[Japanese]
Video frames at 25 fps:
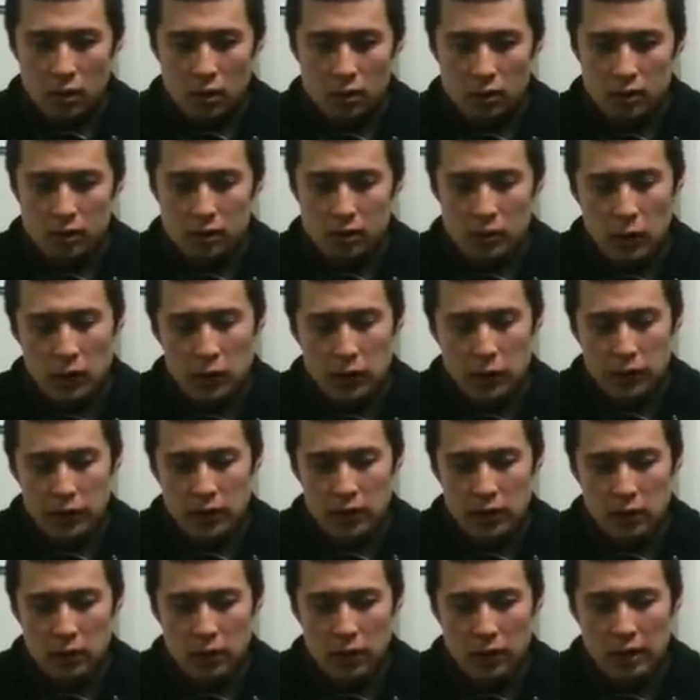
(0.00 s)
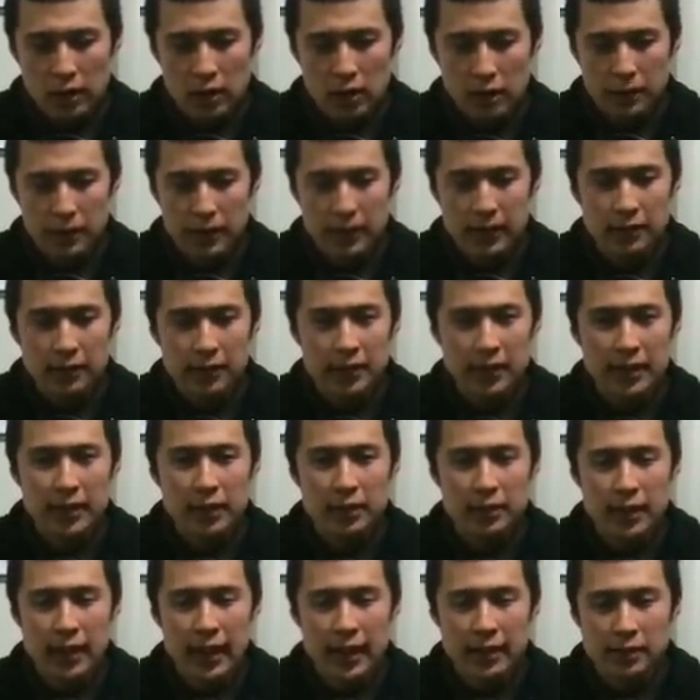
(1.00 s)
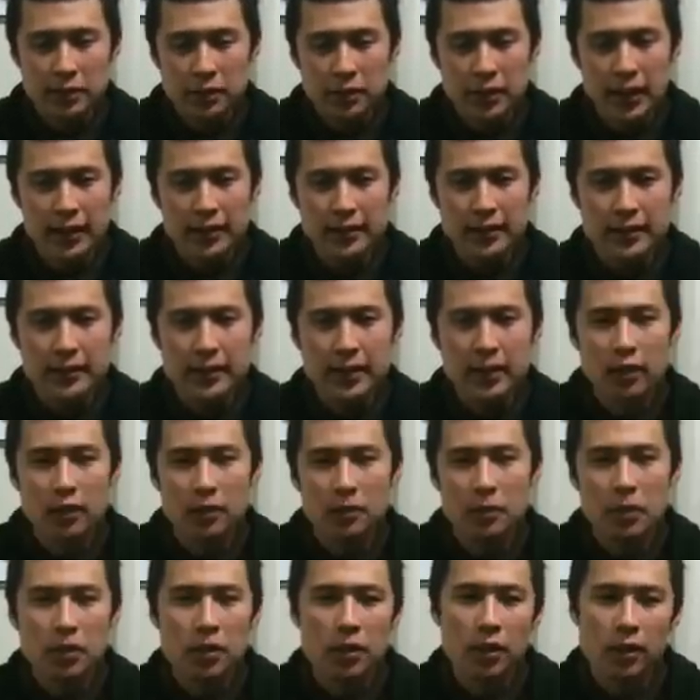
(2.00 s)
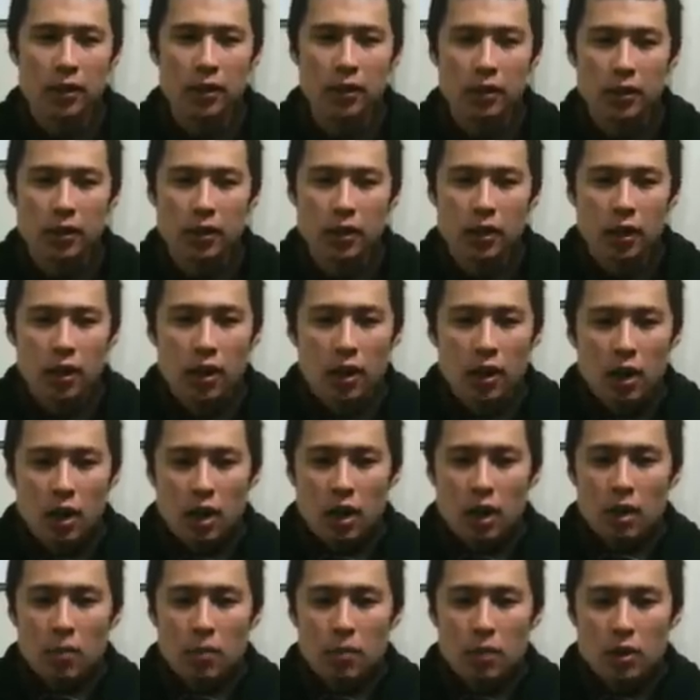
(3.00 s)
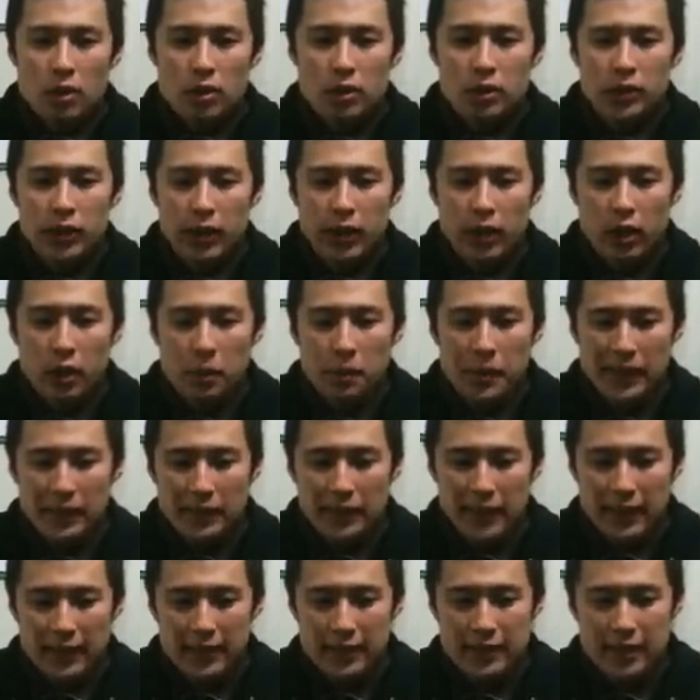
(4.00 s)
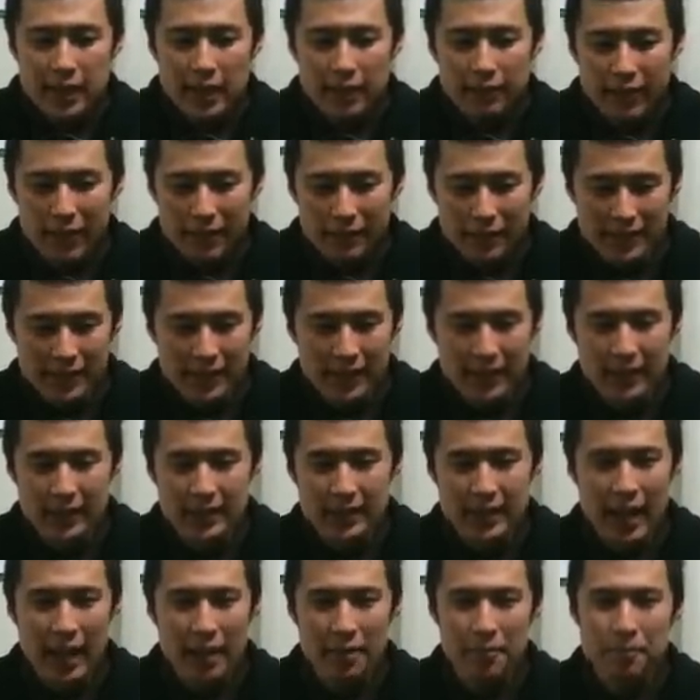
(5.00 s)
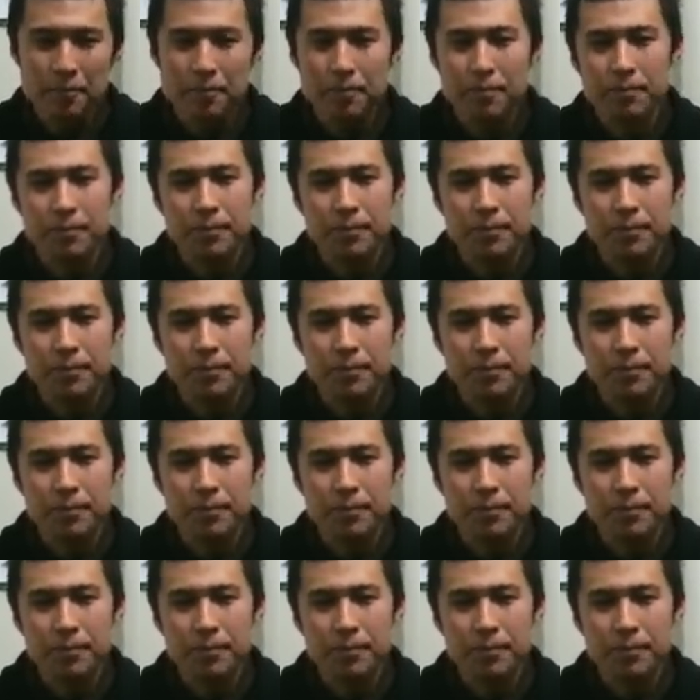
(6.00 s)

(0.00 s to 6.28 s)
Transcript: 本当にフリーの演技を見ての感想なんですけどももうクレオパトラにしか見えませんでした